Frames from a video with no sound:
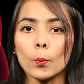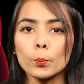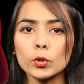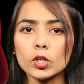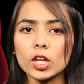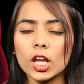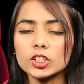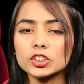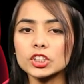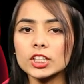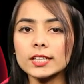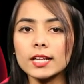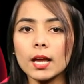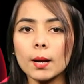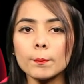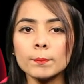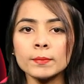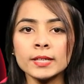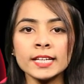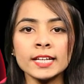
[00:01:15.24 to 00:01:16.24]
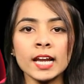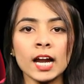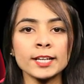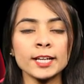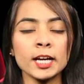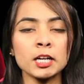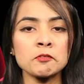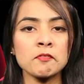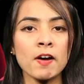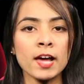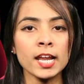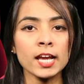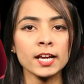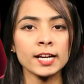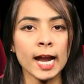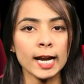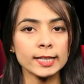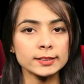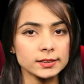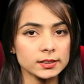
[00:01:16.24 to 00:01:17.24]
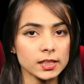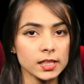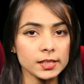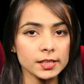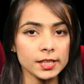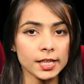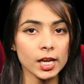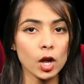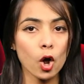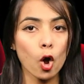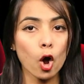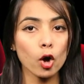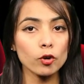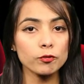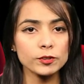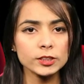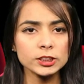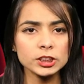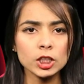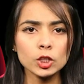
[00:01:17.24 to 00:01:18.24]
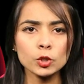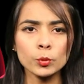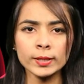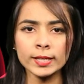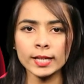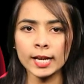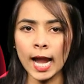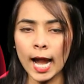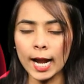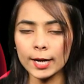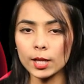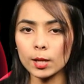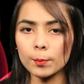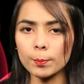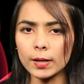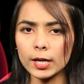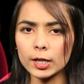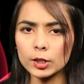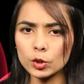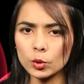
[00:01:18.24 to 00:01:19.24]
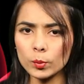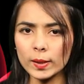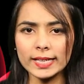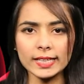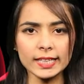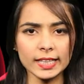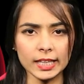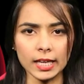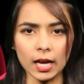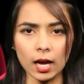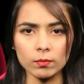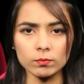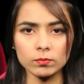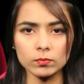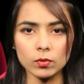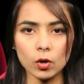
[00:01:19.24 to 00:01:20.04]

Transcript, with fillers: प्रोडक्शन कंपनी नाडियाडवाला ग्रैंडसन ने ऑफिशियल ट्विटर हैंडल पर ट्वीट किया